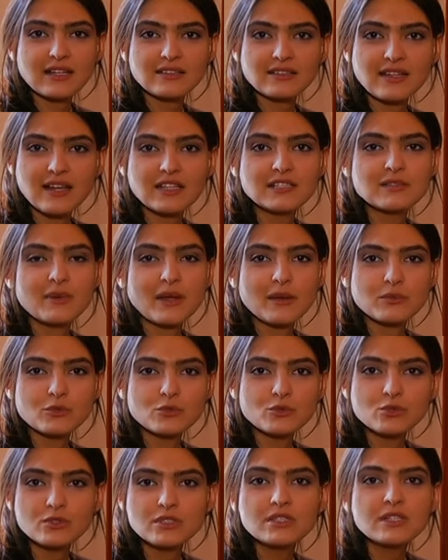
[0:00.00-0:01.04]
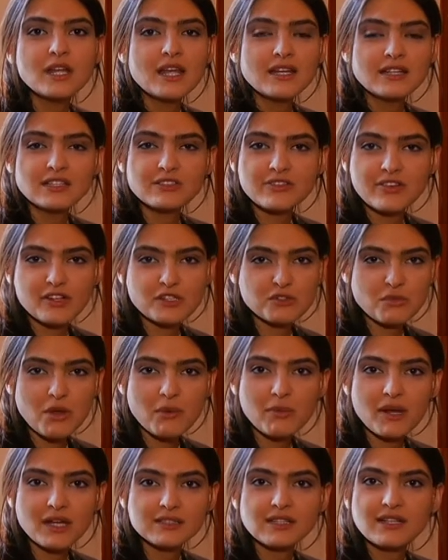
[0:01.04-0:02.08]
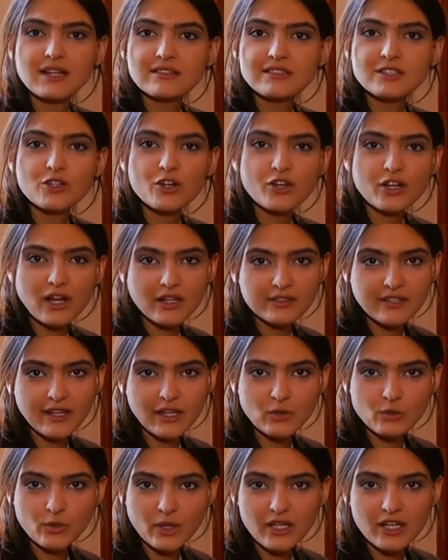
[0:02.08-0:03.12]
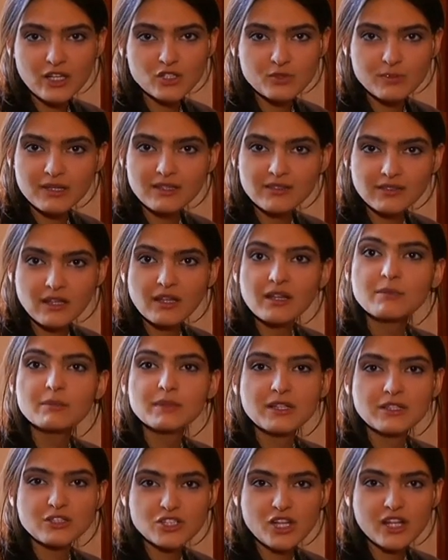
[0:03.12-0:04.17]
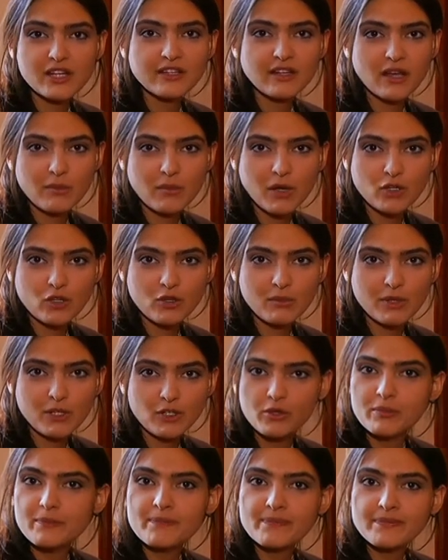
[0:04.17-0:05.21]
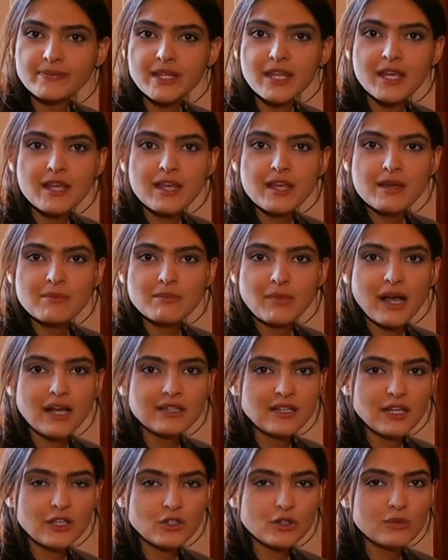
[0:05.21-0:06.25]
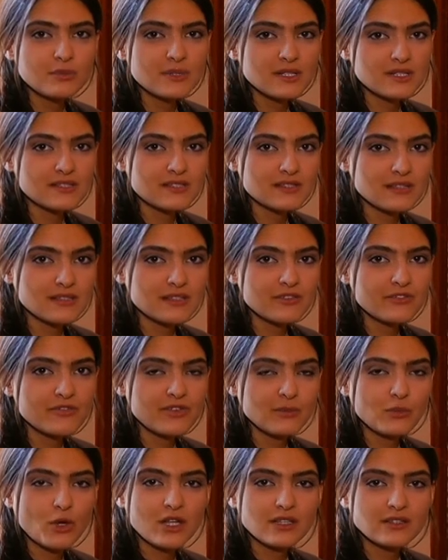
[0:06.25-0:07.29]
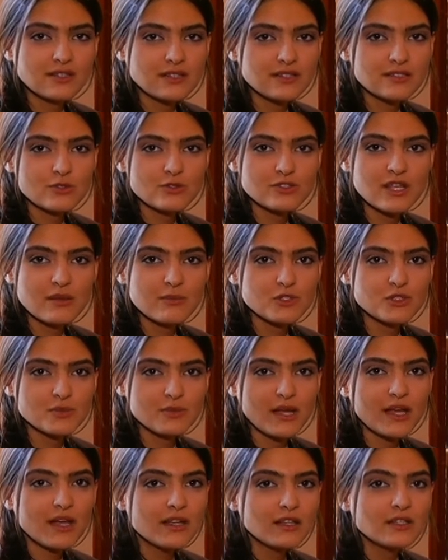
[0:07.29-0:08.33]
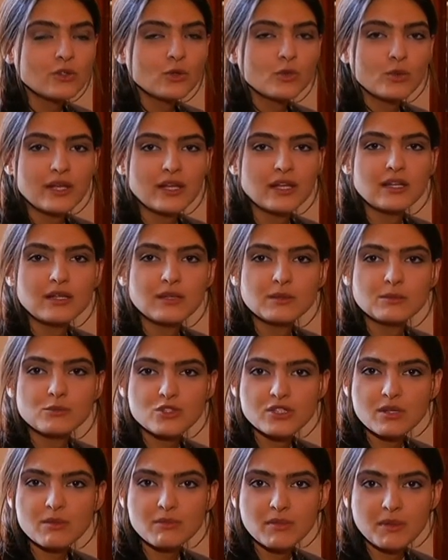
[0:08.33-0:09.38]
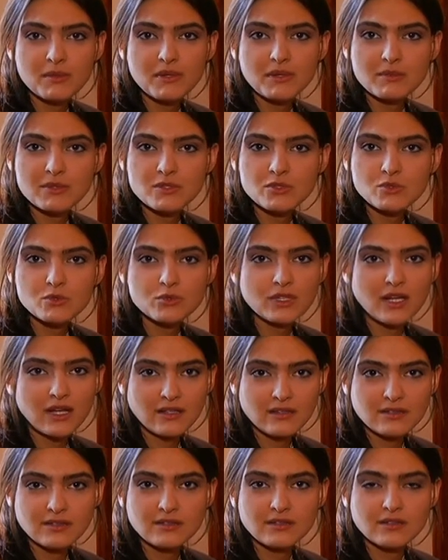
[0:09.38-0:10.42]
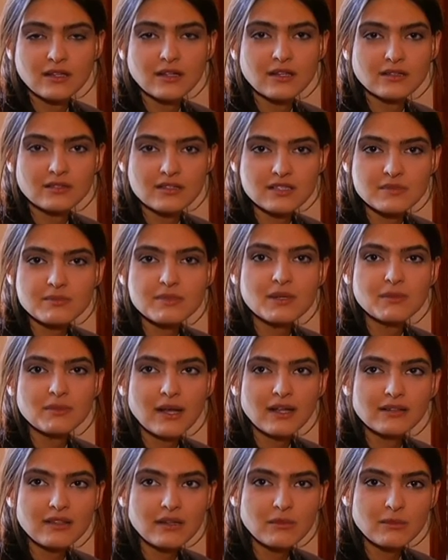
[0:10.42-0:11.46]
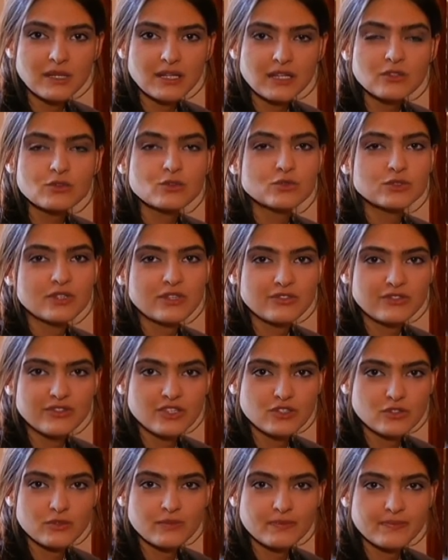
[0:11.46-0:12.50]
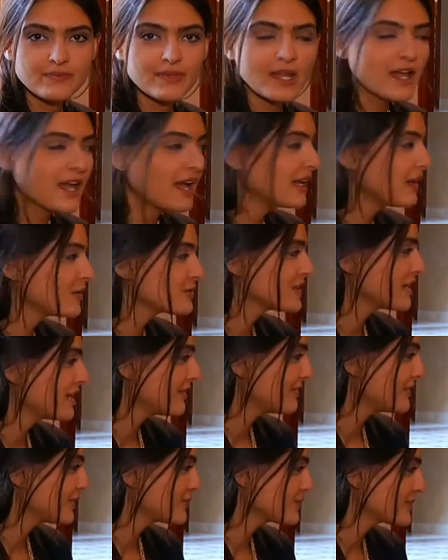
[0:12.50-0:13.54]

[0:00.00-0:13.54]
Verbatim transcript: حداد بعبدون نتفرج مع بعض على ديكورات حلوة عجبتنا ونشاركها معكم اليوم معنا اليوم نستضيف المهندس أسامة جمعان هو المصمم المسؤول عن تصميم هذا البيت وتنفيذه أهلا وسهلا فيك